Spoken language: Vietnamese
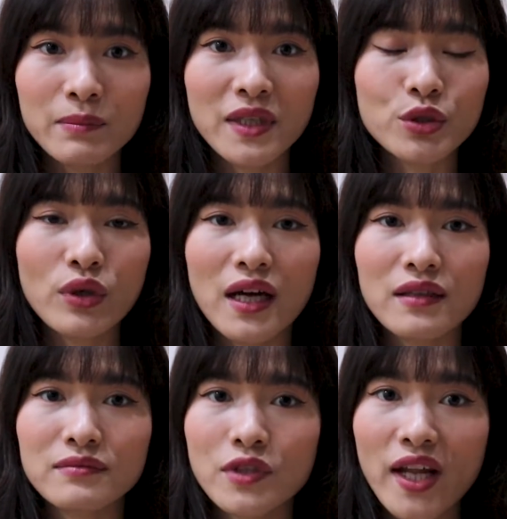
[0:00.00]
mặc dù
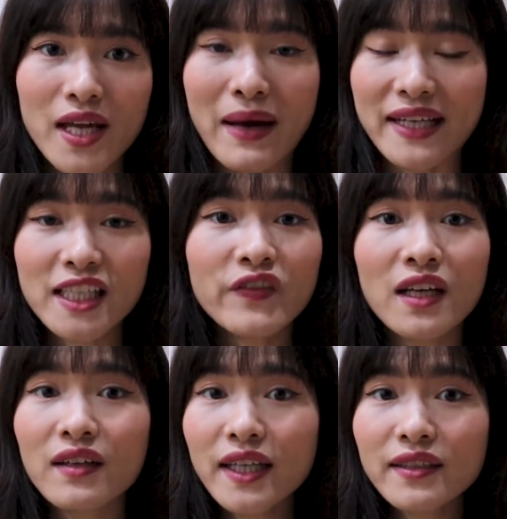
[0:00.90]
là có thể bản chất về
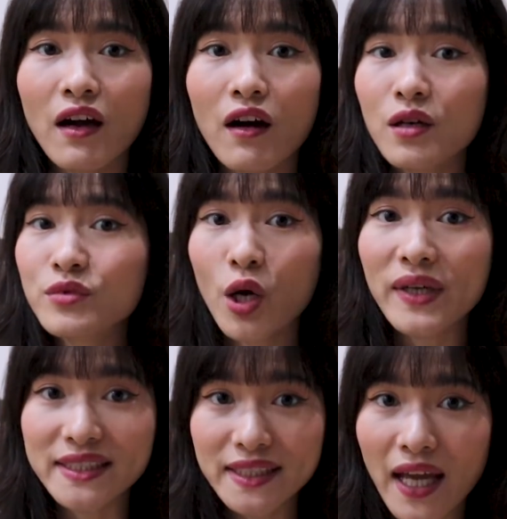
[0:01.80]
lợi ích thì họ không cho
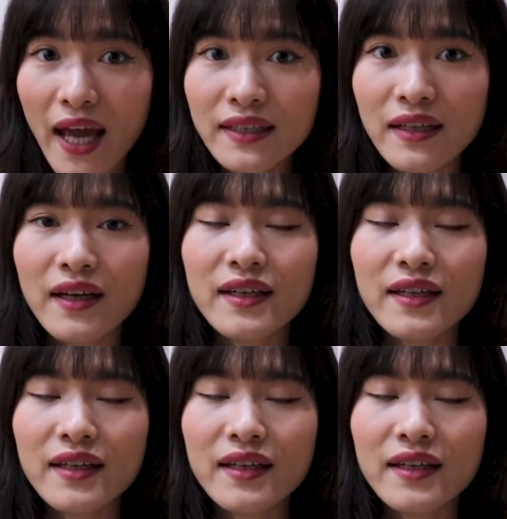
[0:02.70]
mình cái gì hết,